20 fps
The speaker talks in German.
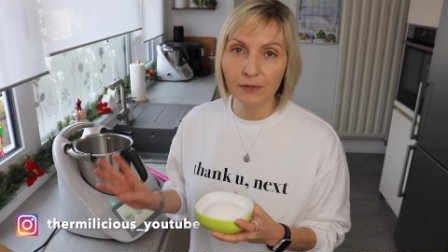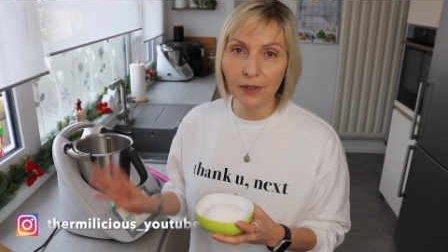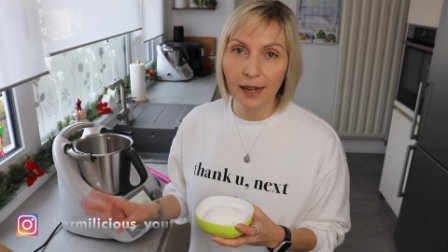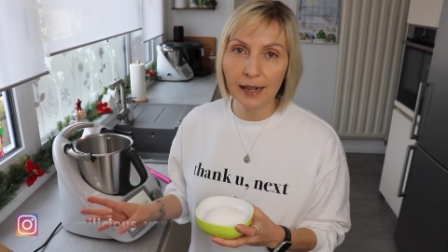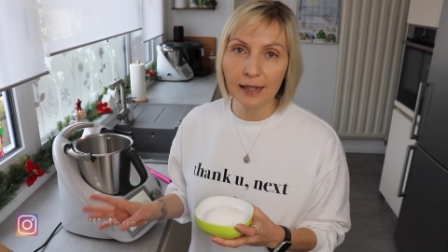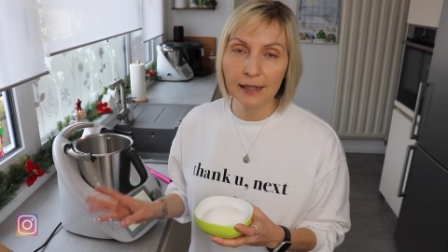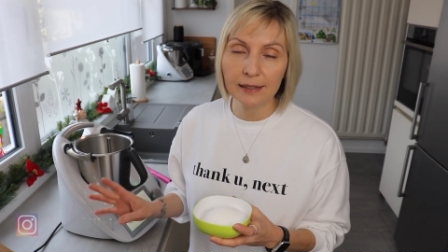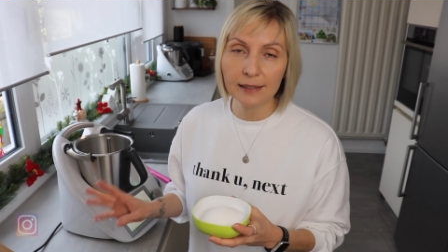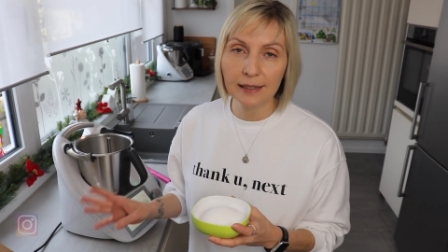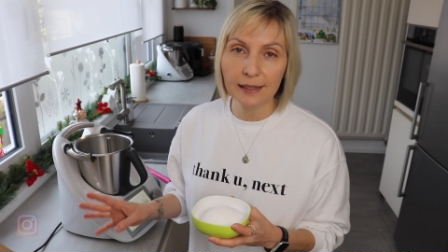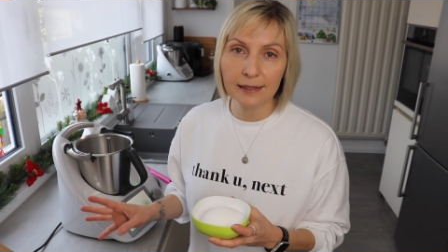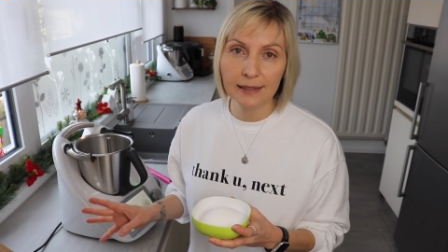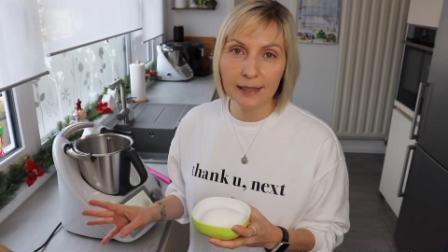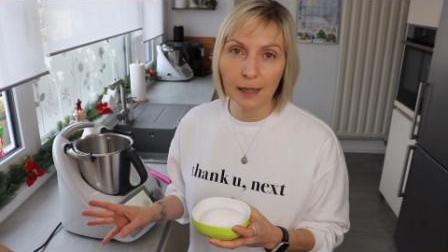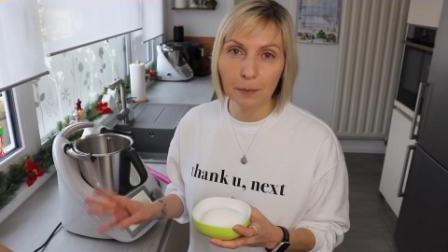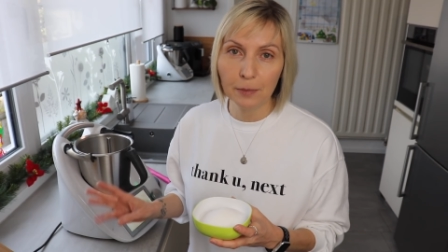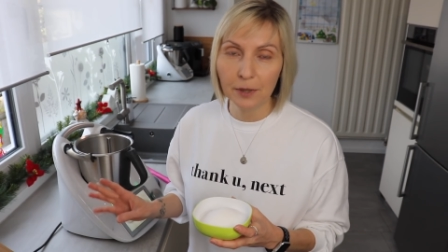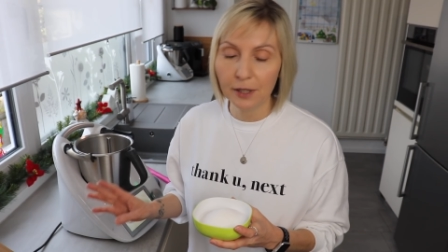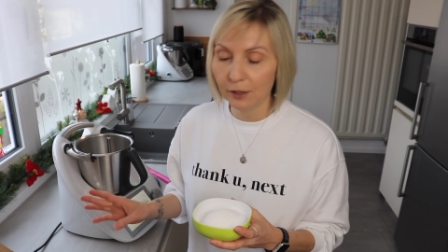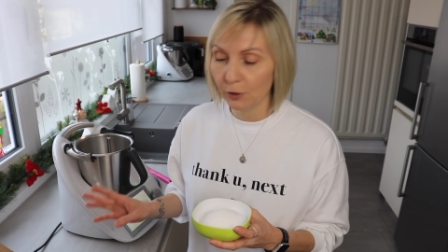weil das
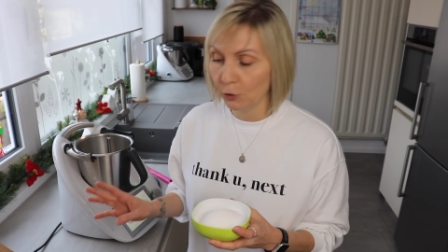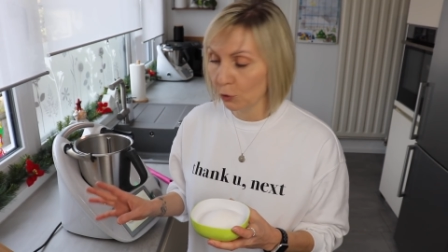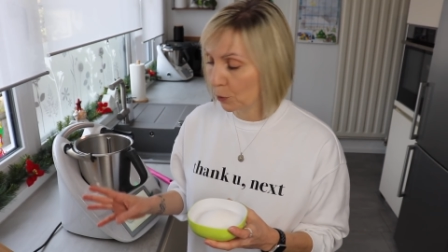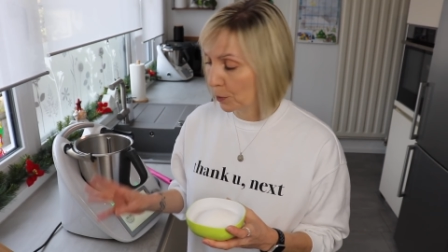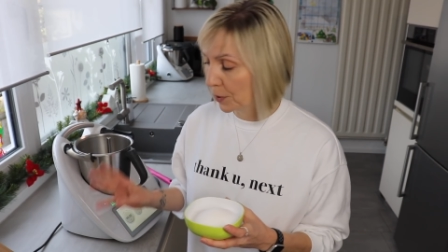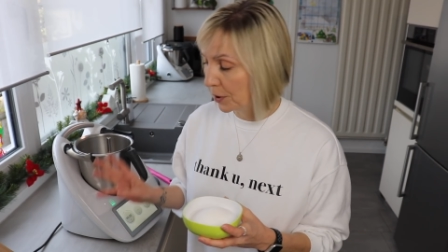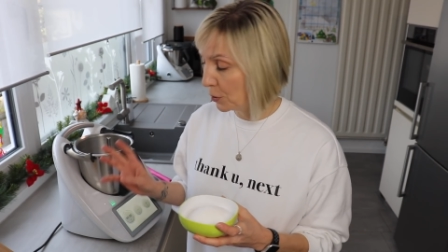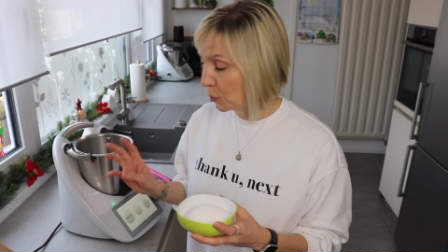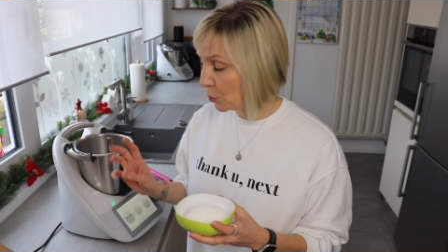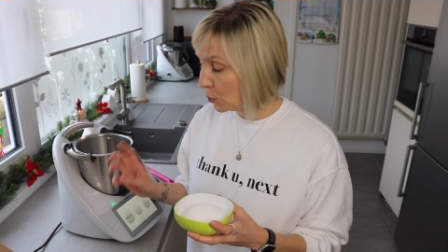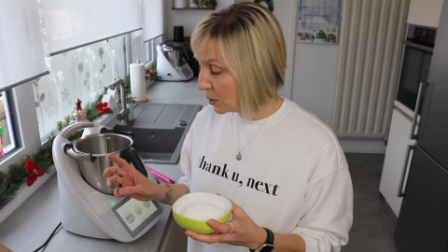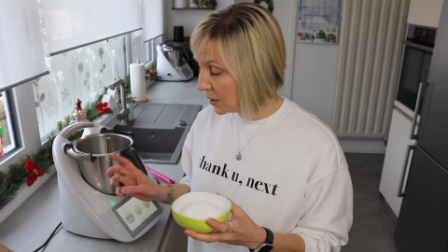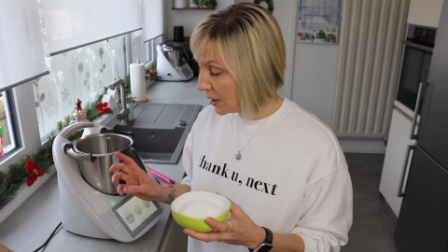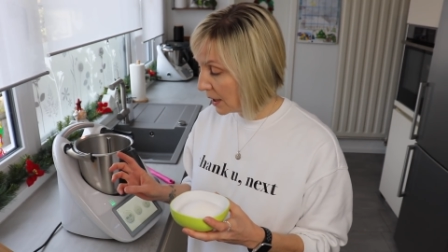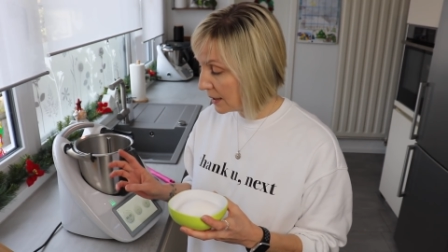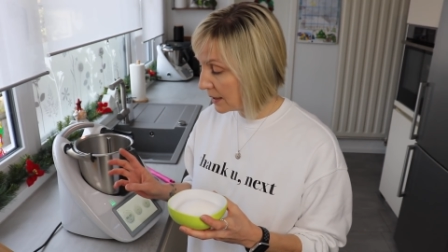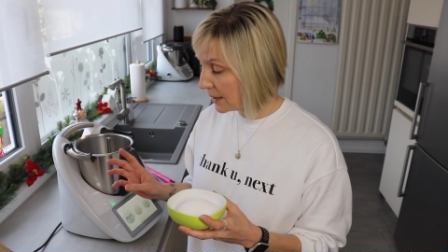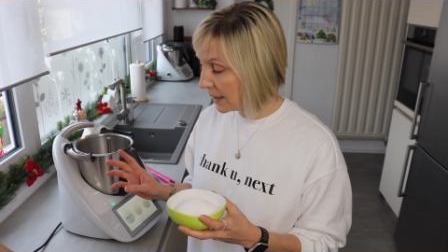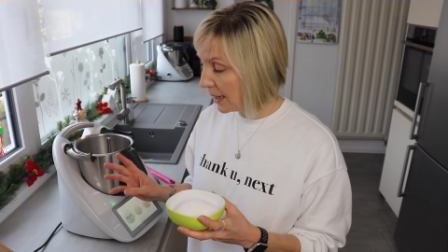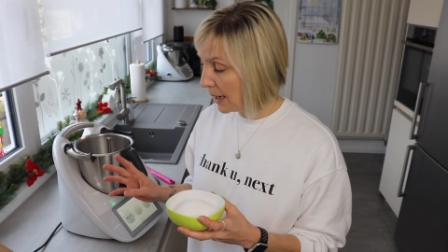Rezept ist nur mit
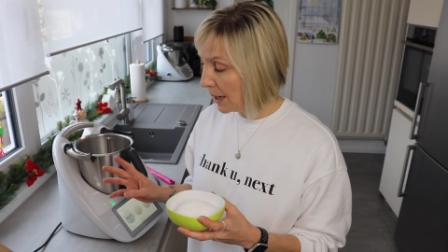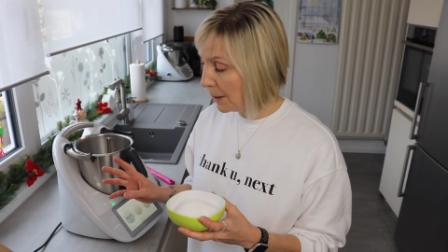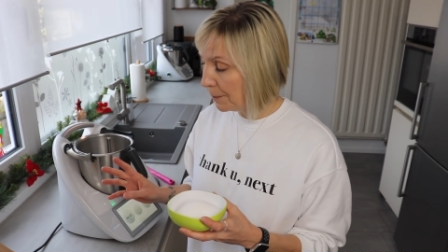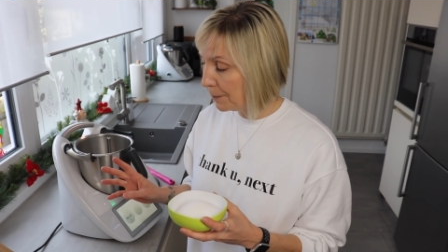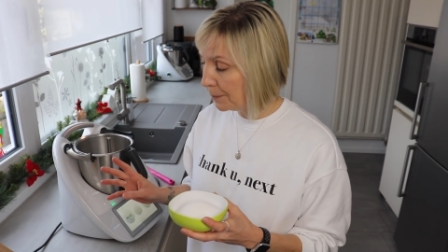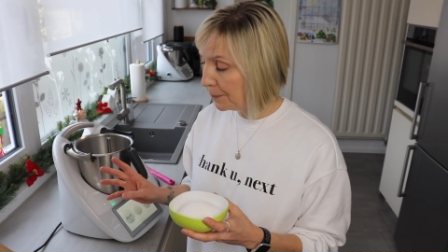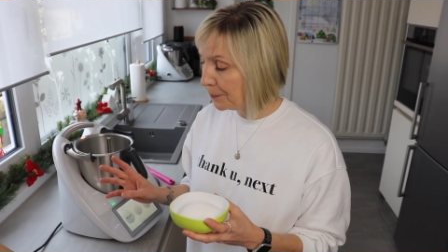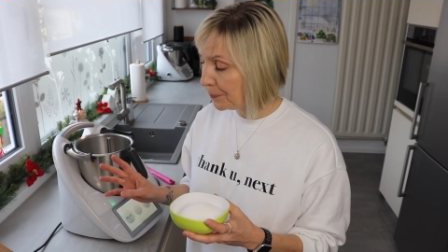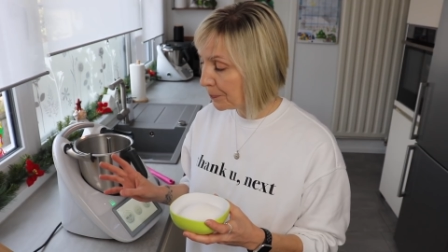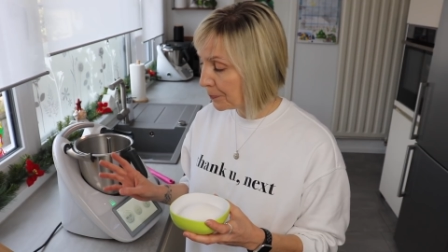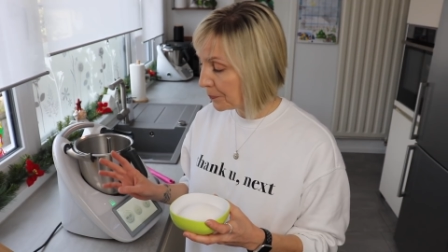100 Gramm